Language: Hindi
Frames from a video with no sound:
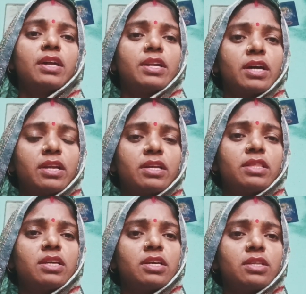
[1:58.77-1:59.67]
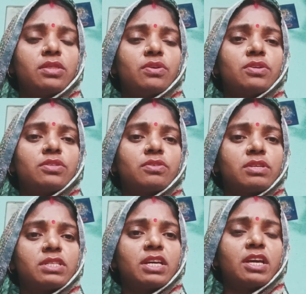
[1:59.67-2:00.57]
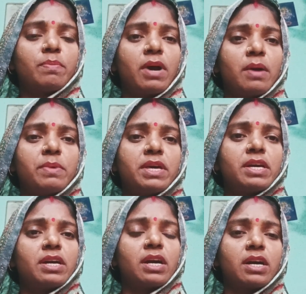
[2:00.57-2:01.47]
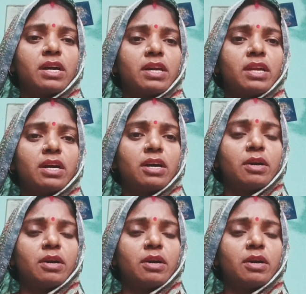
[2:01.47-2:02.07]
ननदी तो सोचे भाभी खाना